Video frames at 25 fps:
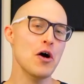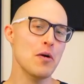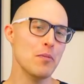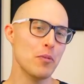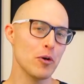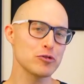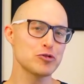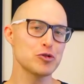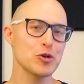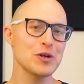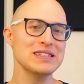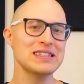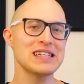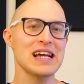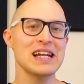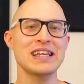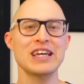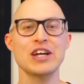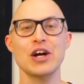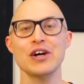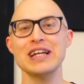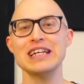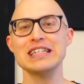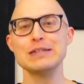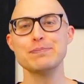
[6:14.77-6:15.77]
Pour ceux et celles
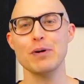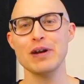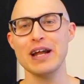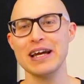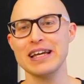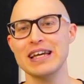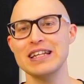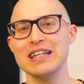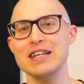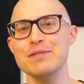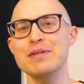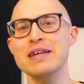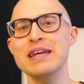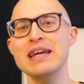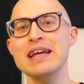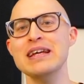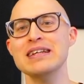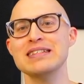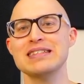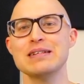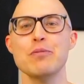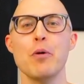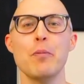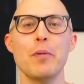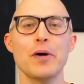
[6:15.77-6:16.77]
qui connaissent pas
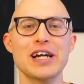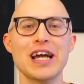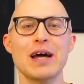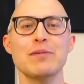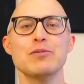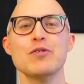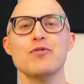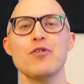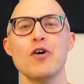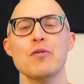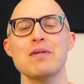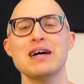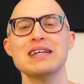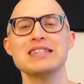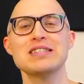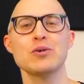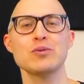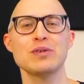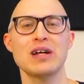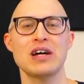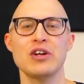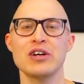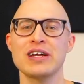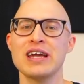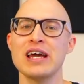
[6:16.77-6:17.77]
l'Académie, c'est mon programme de
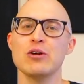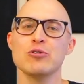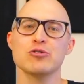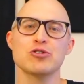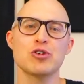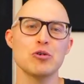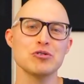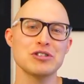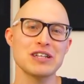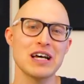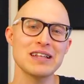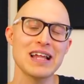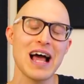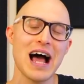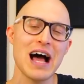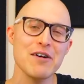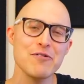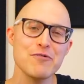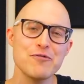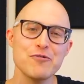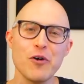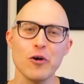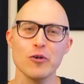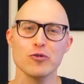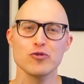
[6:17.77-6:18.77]
formation dans lequel on se concentre à
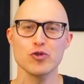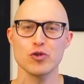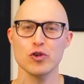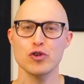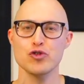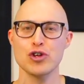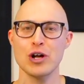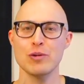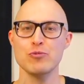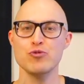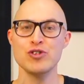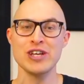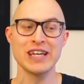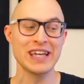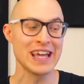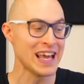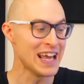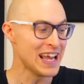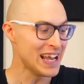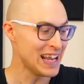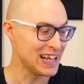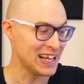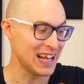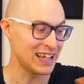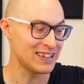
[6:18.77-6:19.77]
fond sur le genre musique
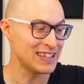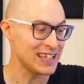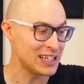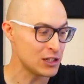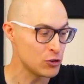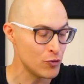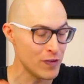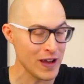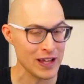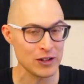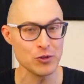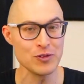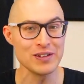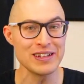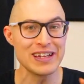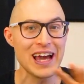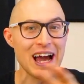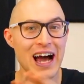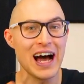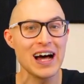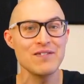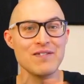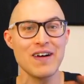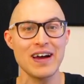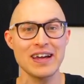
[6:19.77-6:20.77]
et la découverte d'une
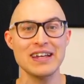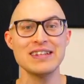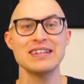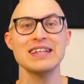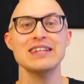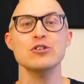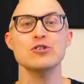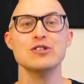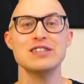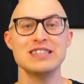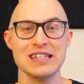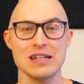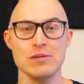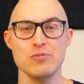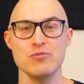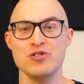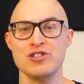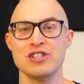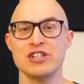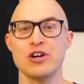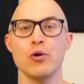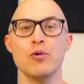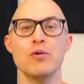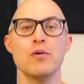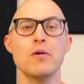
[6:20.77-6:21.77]
grande variété de styles
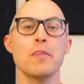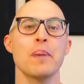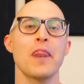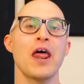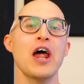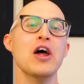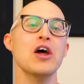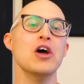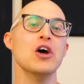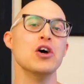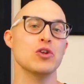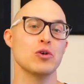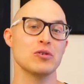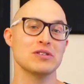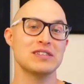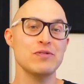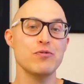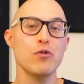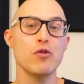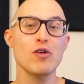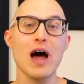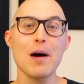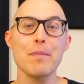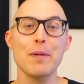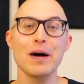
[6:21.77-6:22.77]
musicaux. Donc si
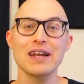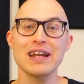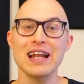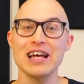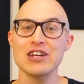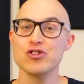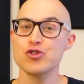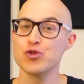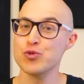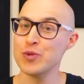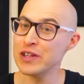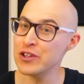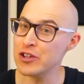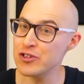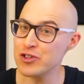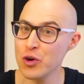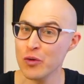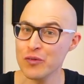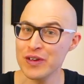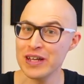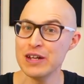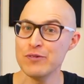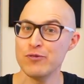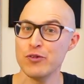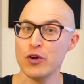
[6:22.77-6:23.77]
vous voulez apprendre la suite de ce
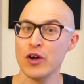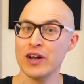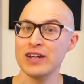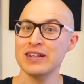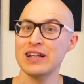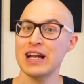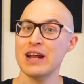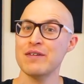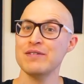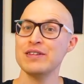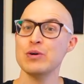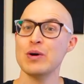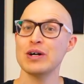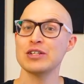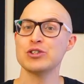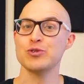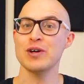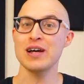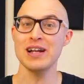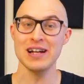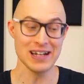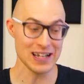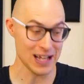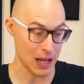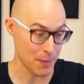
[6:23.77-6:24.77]
qu'on vient d'effleurer dans la vidéo
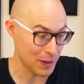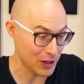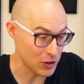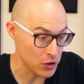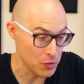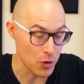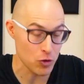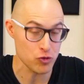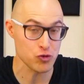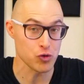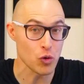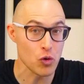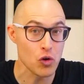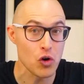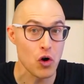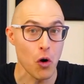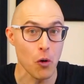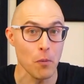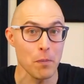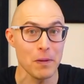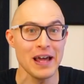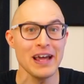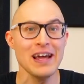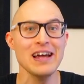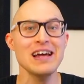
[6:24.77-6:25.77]
actuelle, hein, apprendre le morceau
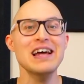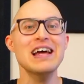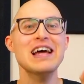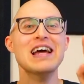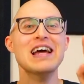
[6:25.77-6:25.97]
complet,